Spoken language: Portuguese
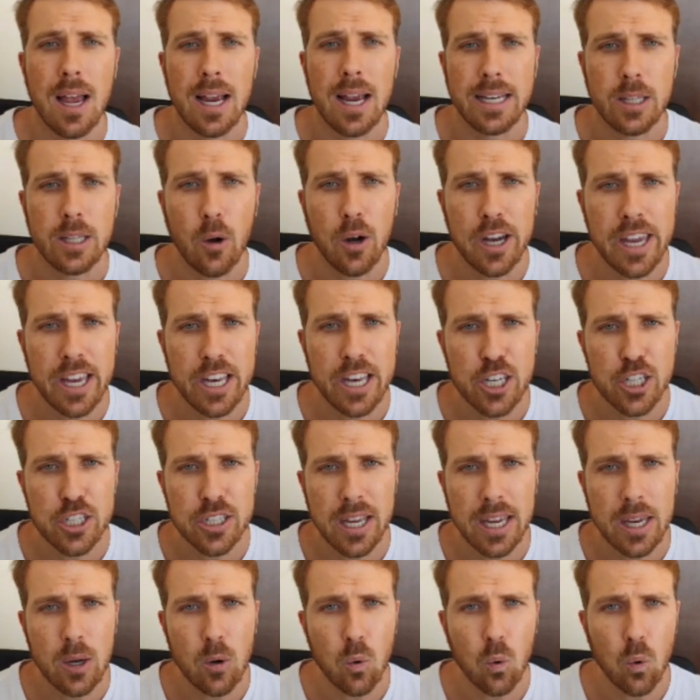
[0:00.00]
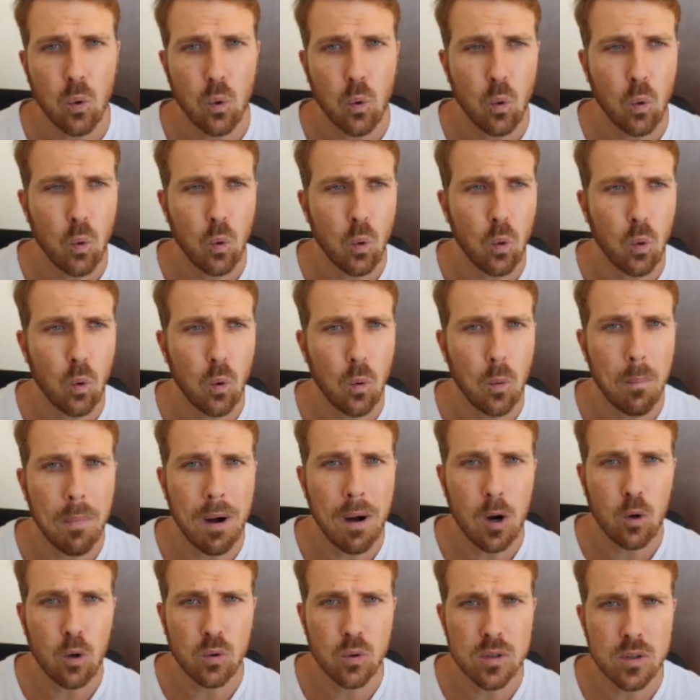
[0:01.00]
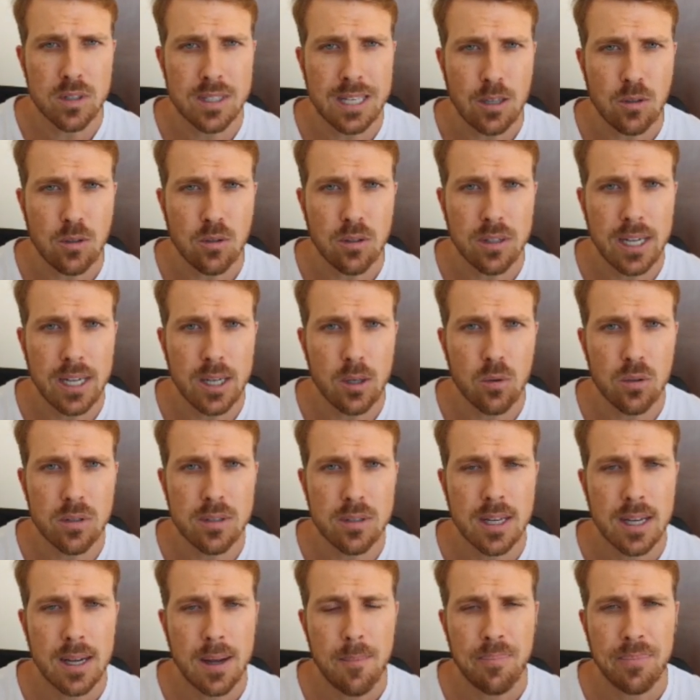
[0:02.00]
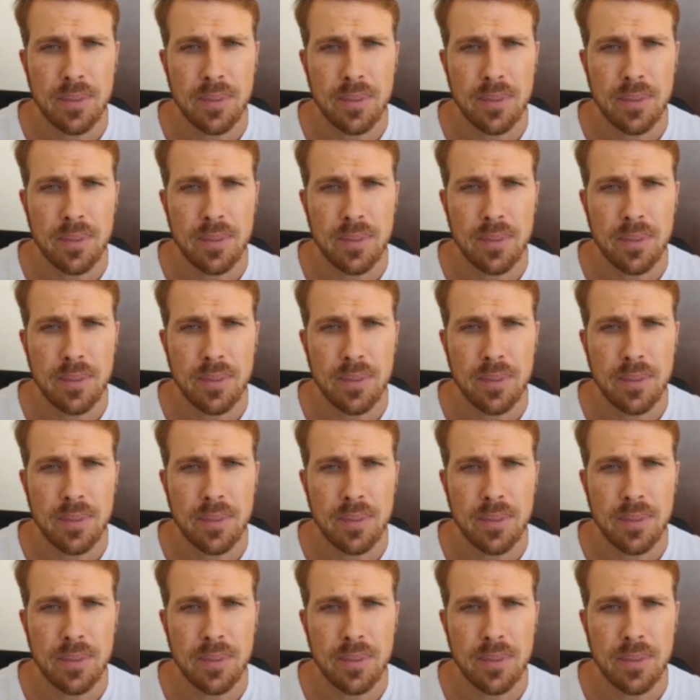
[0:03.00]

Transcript: Então aqui a gente tem o, o Banco dos Estados Unidos,